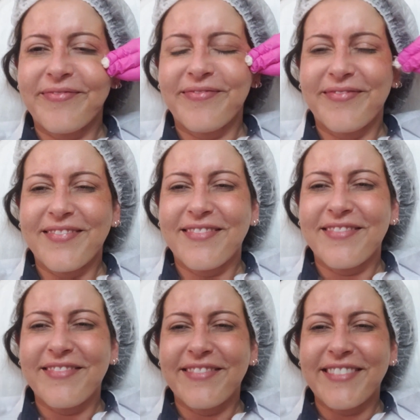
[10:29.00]

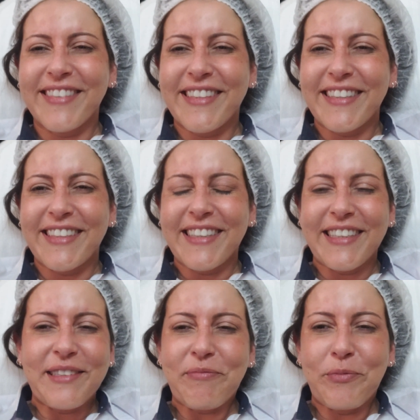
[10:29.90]
Acabou-se que era doce,
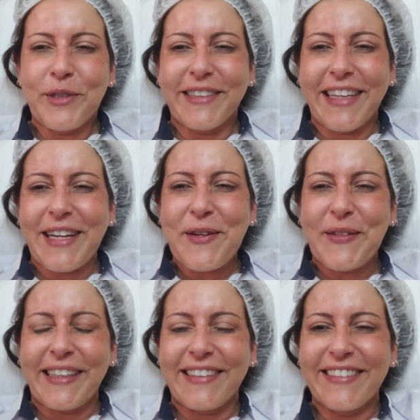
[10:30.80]
quem comeu Muito
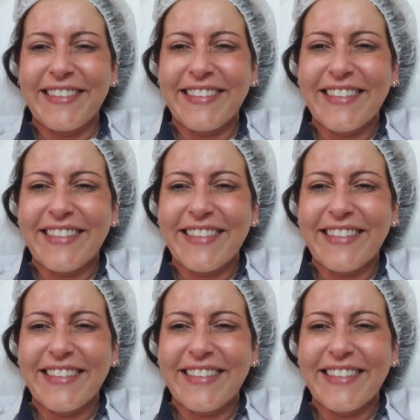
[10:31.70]
acabou